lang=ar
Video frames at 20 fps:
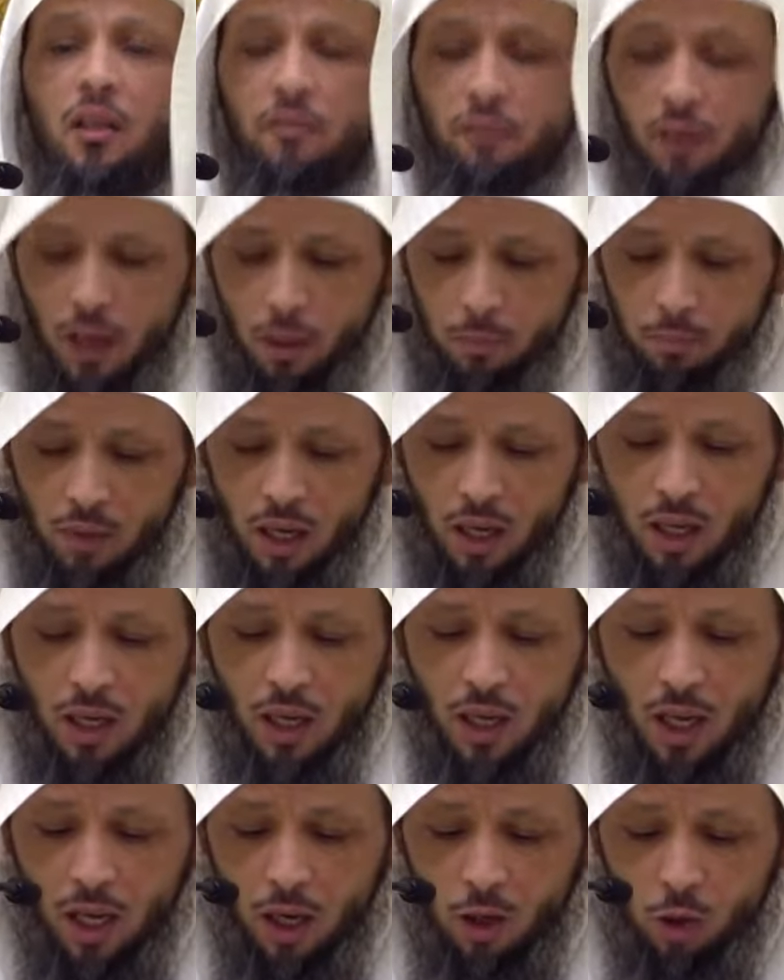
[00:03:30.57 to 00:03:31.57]
فلما
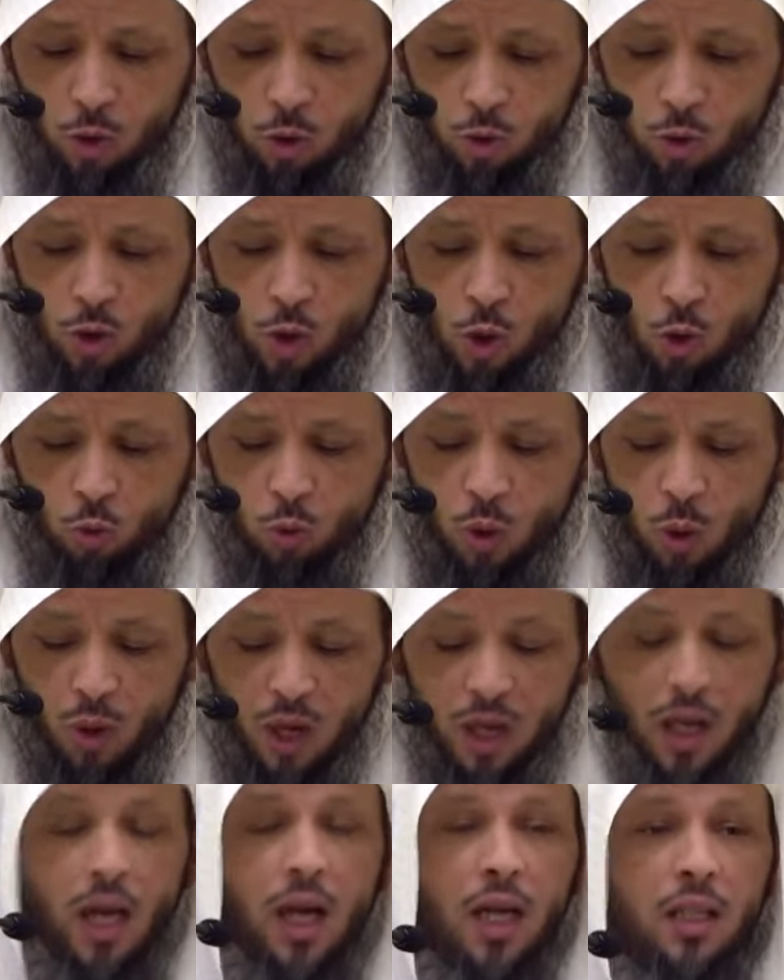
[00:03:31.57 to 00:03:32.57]
رآه
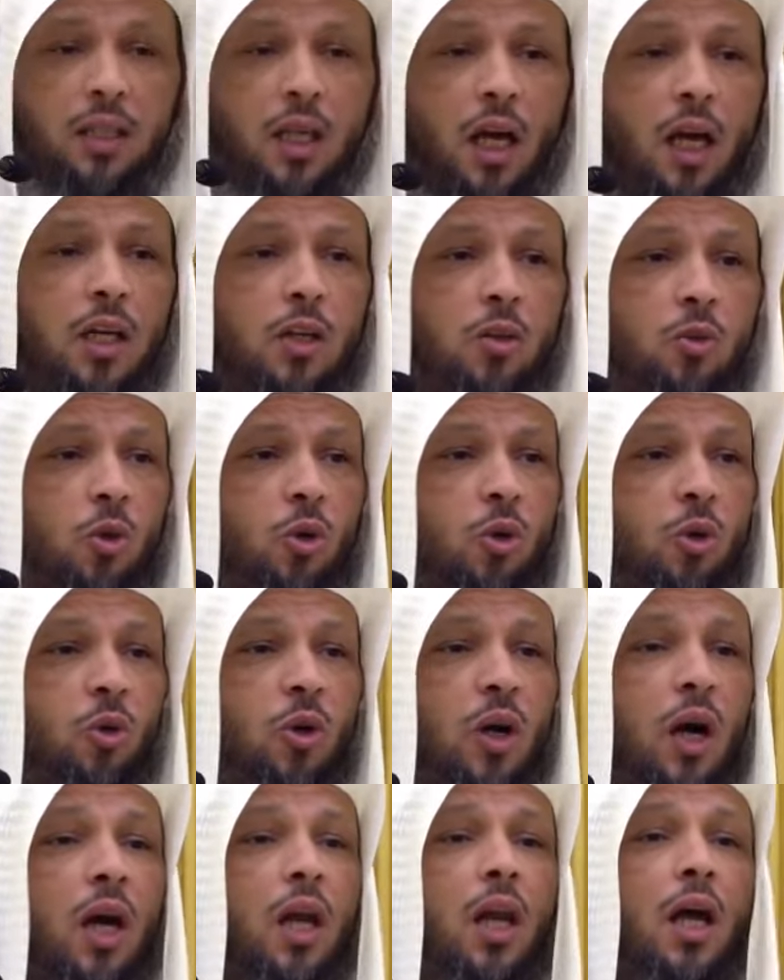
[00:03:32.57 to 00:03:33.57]
ووقعت
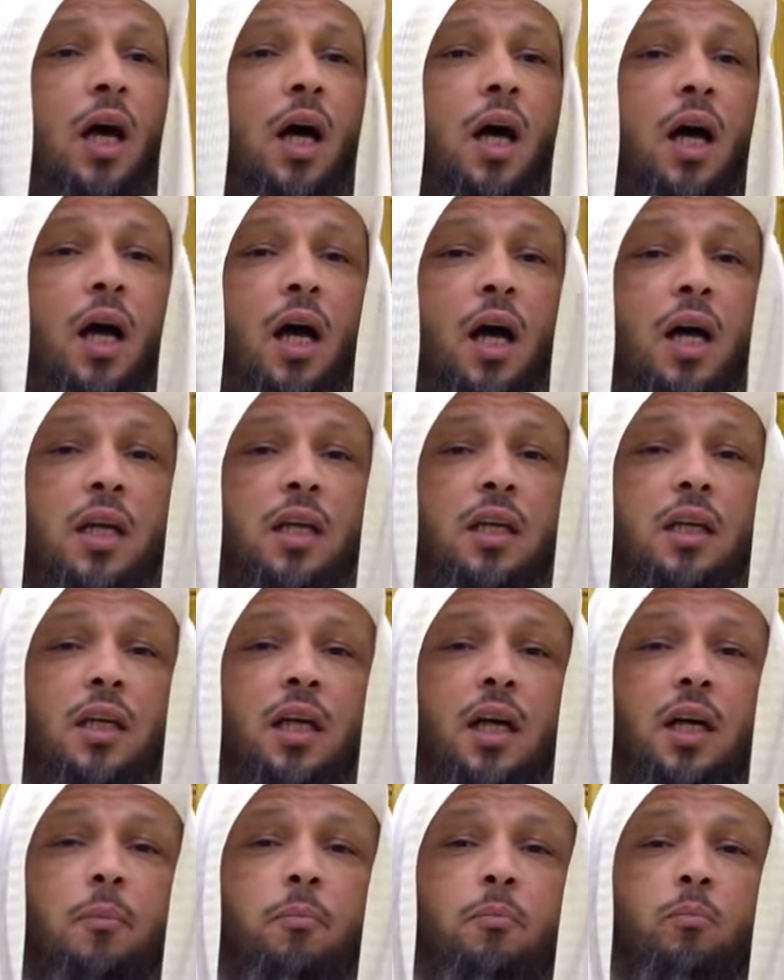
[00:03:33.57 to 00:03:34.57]
عينه على
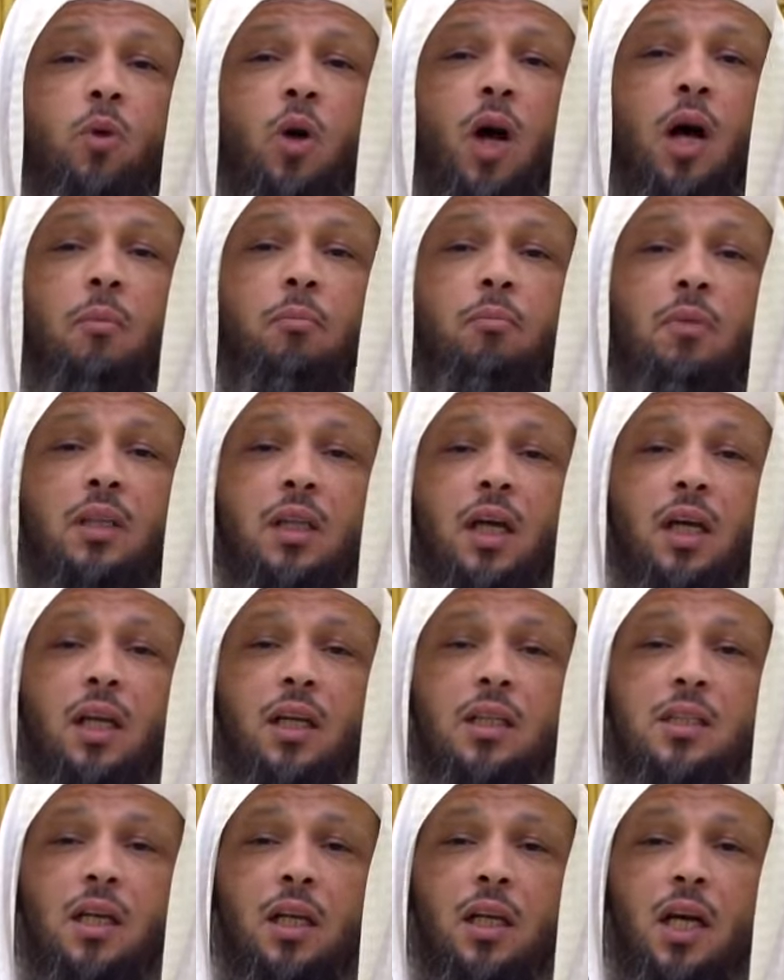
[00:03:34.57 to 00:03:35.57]
عين محمد
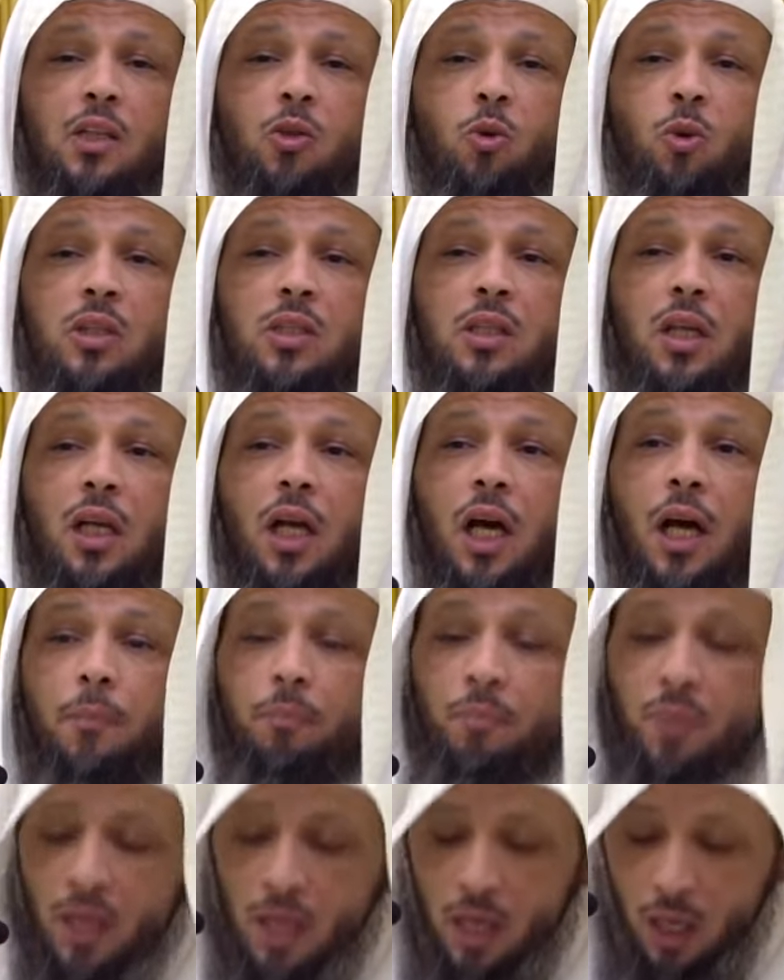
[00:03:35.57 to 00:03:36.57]
عليه الصلاة
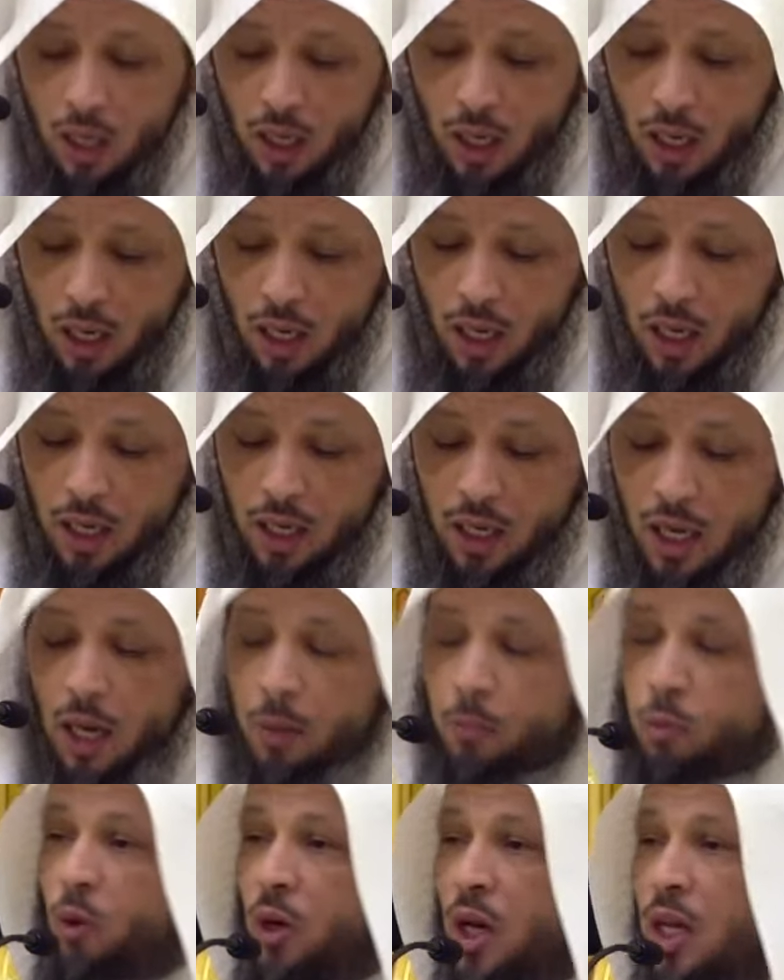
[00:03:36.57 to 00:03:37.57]
والسلام قال يا
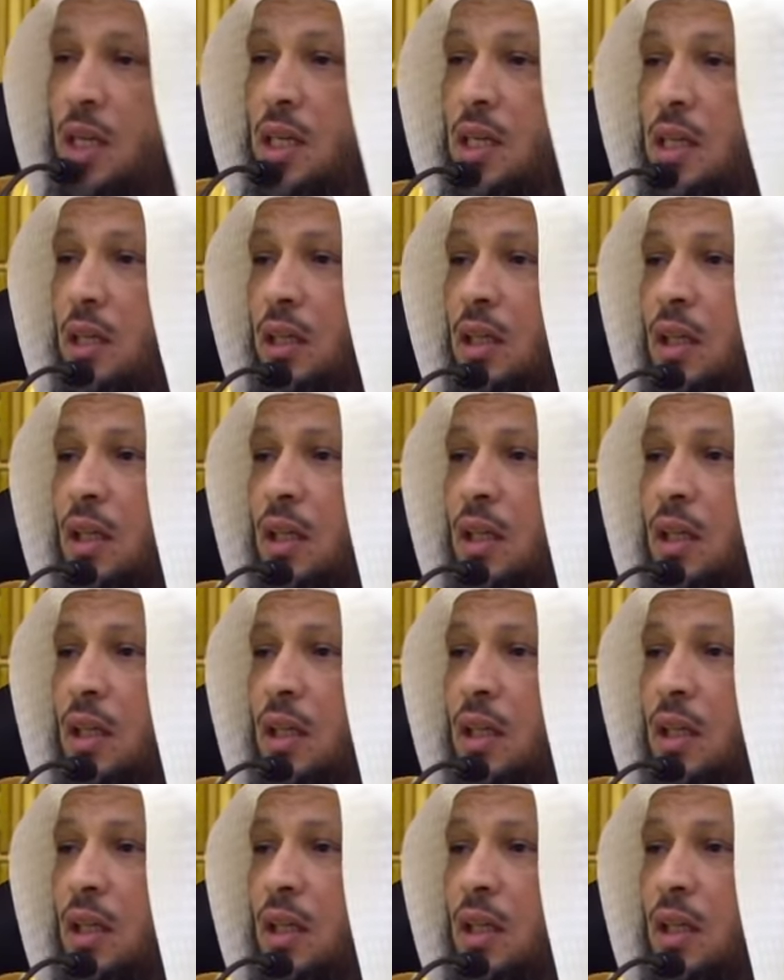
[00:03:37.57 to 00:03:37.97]
بني